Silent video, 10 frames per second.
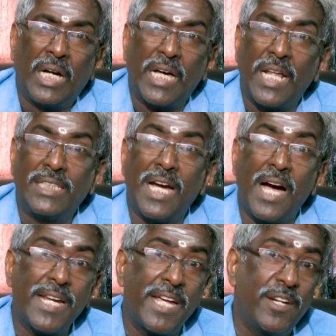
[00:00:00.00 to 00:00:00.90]
ஆனால்
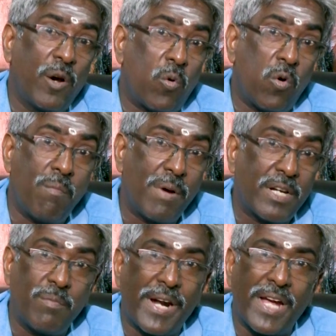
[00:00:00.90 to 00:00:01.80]
யானையின் கூவம்
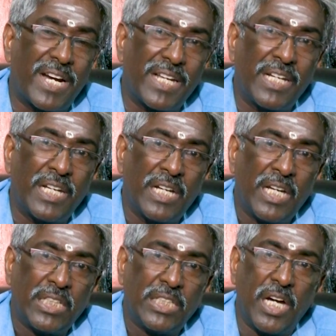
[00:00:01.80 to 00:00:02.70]
மட்டும் அடங்க இல்லை
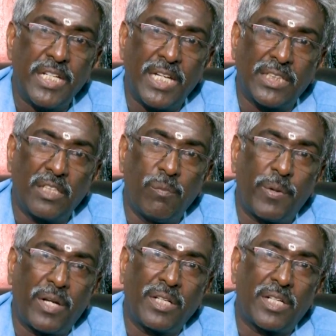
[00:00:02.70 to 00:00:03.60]
யானை அதுக்கு
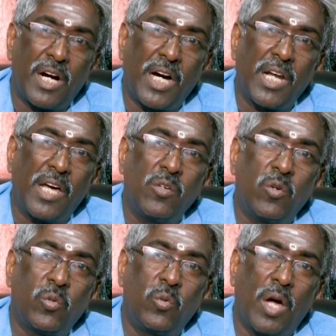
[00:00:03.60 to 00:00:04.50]
பிறகு காலால்
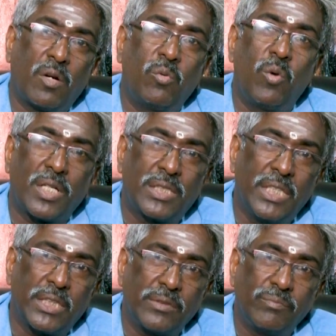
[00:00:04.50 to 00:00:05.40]
ஒரு உழக்கு
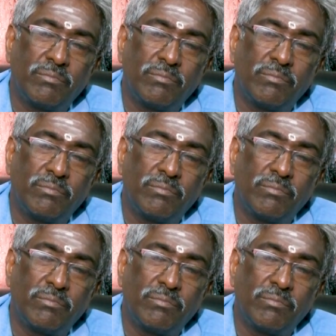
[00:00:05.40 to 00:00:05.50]
உழக்கியது